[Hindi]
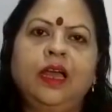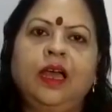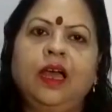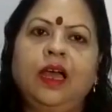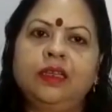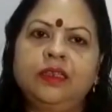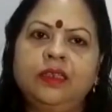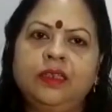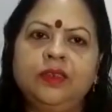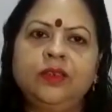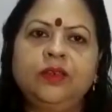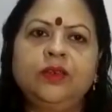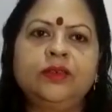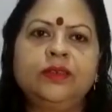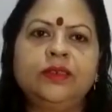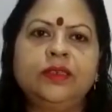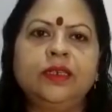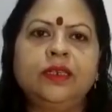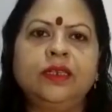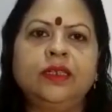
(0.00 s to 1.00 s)
आधियों
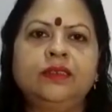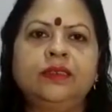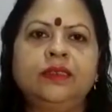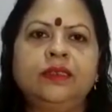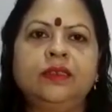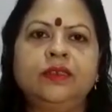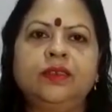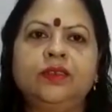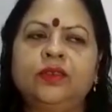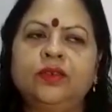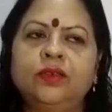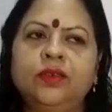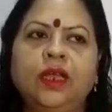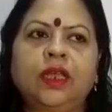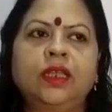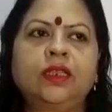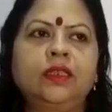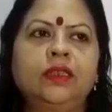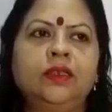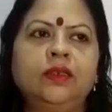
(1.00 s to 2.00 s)
से नज़र
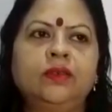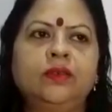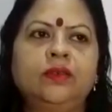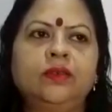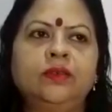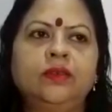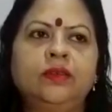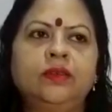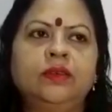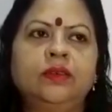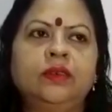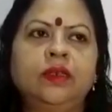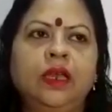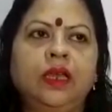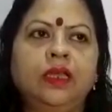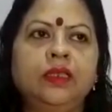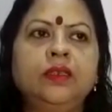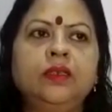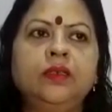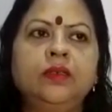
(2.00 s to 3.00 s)
चुराते हो
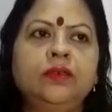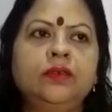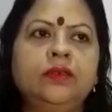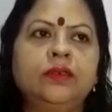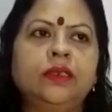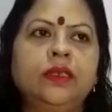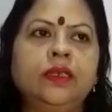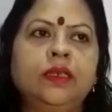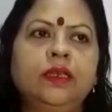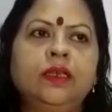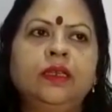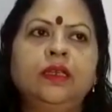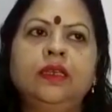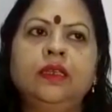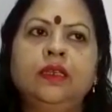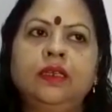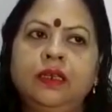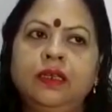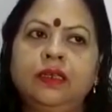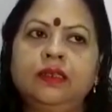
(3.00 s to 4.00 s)
आधियों से
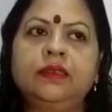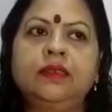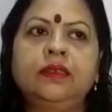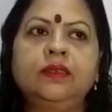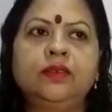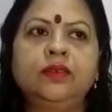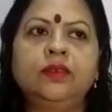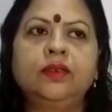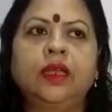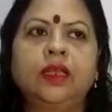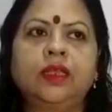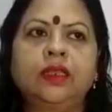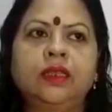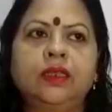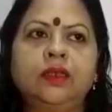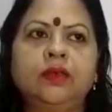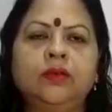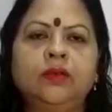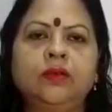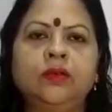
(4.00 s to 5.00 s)
नज़र
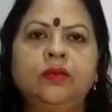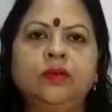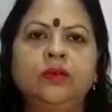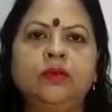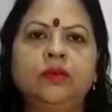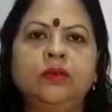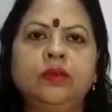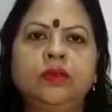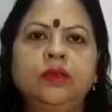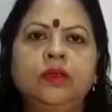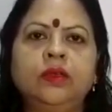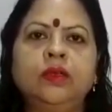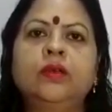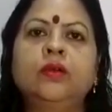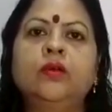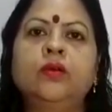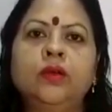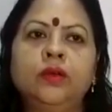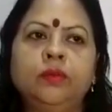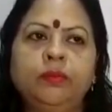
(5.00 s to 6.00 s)
चुराते हो
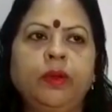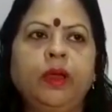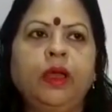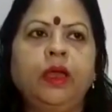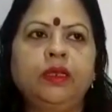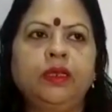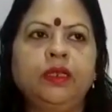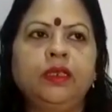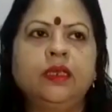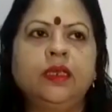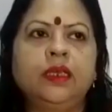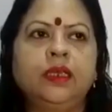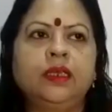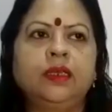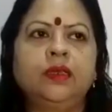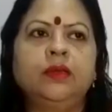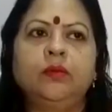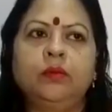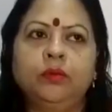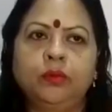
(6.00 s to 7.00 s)
कोई पानी के
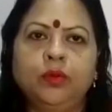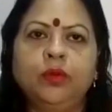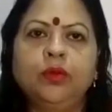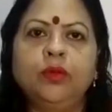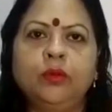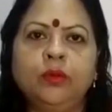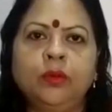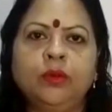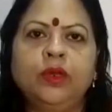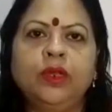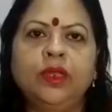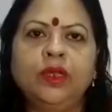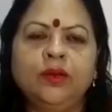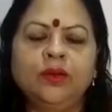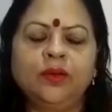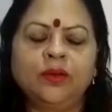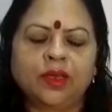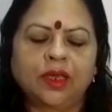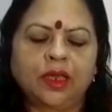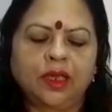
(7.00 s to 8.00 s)
बुलबुले
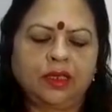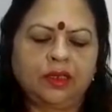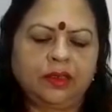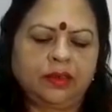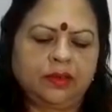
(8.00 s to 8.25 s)
हो क्या